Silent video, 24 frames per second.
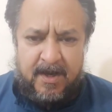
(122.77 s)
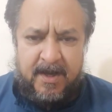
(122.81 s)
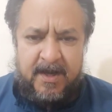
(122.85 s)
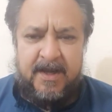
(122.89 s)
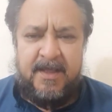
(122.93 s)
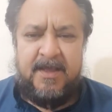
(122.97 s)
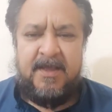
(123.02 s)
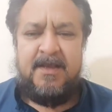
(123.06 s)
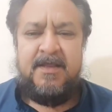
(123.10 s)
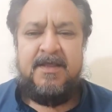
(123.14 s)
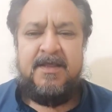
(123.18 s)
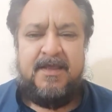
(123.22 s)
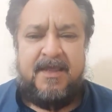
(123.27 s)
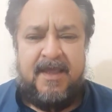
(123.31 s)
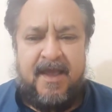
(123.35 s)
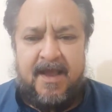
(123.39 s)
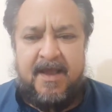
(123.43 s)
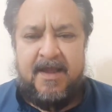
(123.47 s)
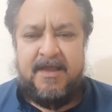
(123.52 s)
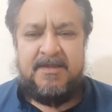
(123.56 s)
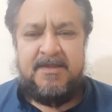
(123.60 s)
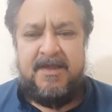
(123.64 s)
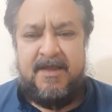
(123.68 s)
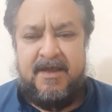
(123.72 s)
लेने के लिए क्या
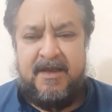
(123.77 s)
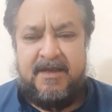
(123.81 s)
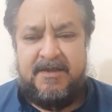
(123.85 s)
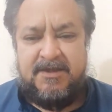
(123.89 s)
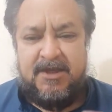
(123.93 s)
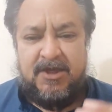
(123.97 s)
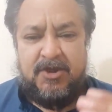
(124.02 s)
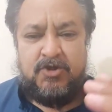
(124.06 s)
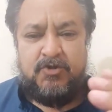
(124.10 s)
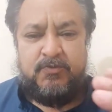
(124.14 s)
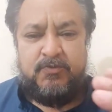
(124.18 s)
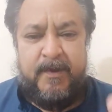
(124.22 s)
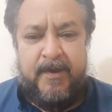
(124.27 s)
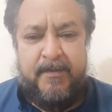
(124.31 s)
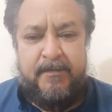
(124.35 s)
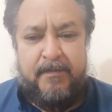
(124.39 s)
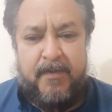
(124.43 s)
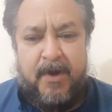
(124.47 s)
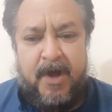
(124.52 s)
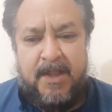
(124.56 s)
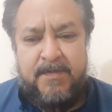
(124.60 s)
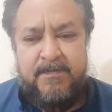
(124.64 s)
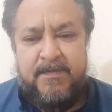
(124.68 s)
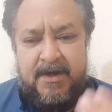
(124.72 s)
क्या देखना चाहिए उस पर हम
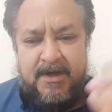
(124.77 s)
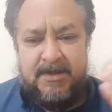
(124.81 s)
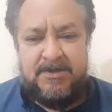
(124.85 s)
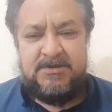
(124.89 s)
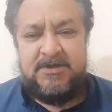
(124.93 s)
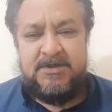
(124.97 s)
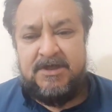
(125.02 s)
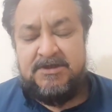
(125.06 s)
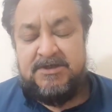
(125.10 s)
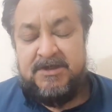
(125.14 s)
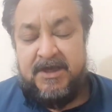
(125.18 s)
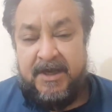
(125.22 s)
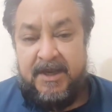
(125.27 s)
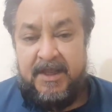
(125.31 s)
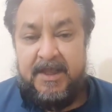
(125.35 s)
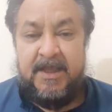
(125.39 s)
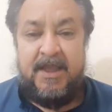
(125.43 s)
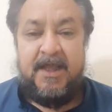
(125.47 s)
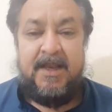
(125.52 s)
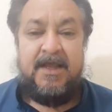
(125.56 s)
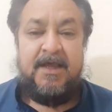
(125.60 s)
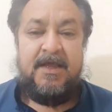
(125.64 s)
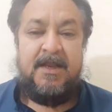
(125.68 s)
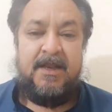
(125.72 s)
बाद में डिस्कस
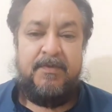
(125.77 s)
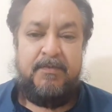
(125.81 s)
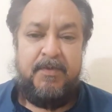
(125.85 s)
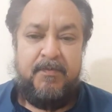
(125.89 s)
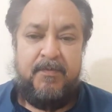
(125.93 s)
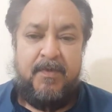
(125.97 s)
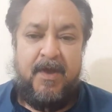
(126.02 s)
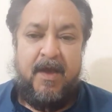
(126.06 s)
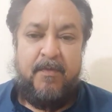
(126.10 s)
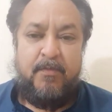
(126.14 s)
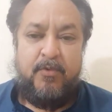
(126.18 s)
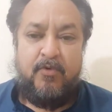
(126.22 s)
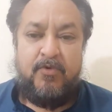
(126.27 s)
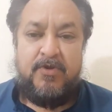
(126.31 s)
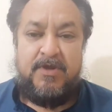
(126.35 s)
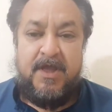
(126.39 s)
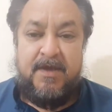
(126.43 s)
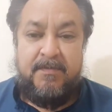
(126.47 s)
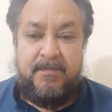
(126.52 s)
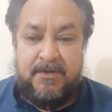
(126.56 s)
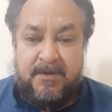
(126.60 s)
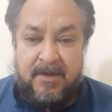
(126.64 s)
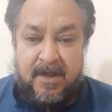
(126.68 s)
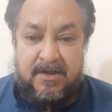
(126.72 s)
करेंगे लेकिन अभी मैं आपको
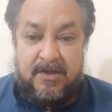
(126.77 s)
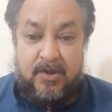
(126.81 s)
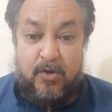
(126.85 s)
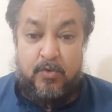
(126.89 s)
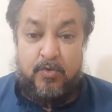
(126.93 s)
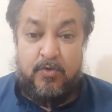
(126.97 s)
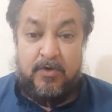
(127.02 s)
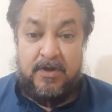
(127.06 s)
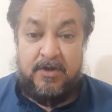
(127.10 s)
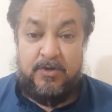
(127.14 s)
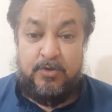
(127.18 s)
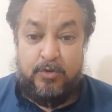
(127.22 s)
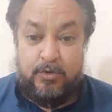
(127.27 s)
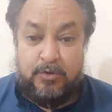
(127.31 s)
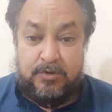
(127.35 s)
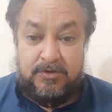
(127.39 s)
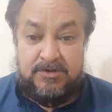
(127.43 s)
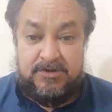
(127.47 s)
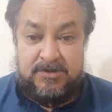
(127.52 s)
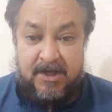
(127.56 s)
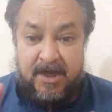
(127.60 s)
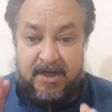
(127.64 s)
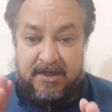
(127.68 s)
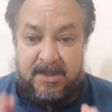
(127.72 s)
ये बताता हूं कि जो
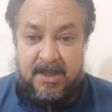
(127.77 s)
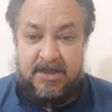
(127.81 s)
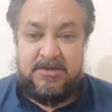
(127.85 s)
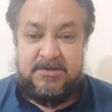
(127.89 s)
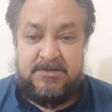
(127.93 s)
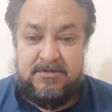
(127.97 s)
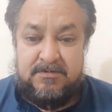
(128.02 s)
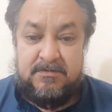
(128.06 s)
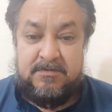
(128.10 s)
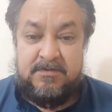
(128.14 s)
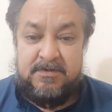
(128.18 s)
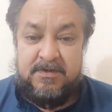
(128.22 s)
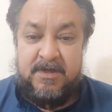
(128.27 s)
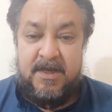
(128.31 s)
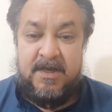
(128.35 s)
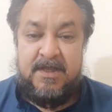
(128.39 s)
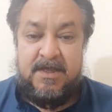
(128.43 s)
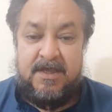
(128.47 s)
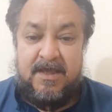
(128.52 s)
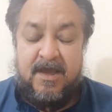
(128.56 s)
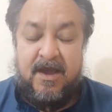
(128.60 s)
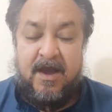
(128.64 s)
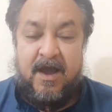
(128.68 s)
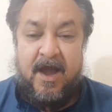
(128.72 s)
ज्यादा यानी
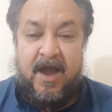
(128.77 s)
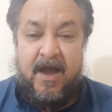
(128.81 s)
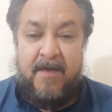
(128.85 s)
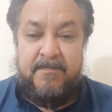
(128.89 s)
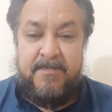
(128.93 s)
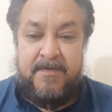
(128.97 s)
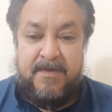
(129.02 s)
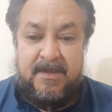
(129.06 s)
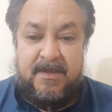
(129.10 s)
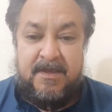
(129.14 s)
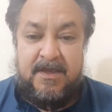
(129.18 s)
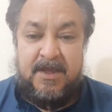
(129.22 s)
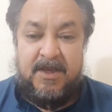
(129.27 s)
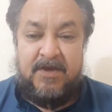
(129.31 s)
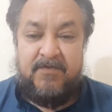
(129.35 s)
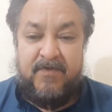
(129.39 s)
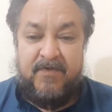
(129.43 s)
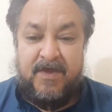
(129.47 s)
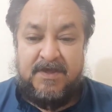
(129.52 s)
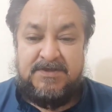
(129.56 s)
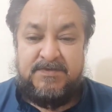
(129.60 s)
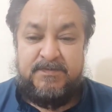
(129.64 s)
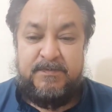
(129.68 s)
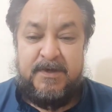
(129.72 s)
कि आपकी
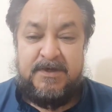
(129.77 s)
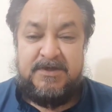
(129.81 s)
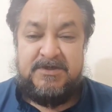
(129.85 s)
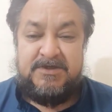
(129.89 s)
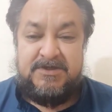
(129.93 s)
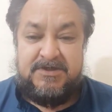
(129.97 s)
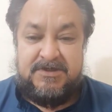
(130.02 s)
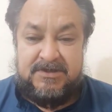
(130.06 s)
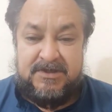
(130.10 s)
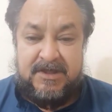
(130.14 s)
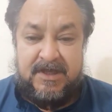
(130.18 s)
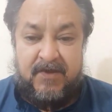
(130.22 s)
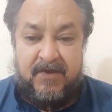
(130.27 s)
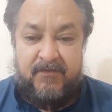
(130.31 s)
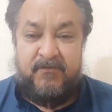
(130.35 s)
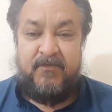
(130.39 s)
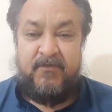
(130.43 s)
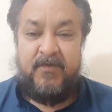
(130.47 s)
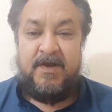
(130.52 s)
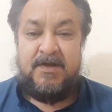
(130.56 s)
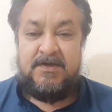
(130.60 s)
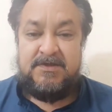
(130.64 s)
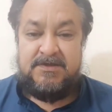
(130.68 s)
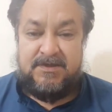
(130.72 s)
इन्वेस्टमेंट
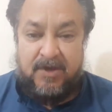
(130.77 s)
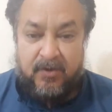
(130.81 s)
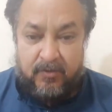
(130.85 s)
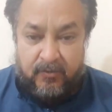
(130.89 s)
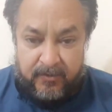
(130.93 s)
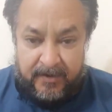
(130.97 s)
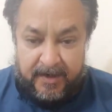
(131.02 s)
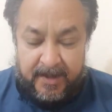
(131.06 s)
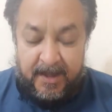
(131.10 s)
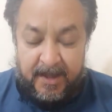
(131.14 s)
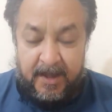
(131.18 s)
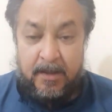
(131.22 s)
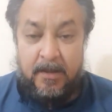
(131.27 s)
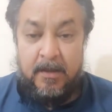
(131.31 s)
सेफ एंड साउंड है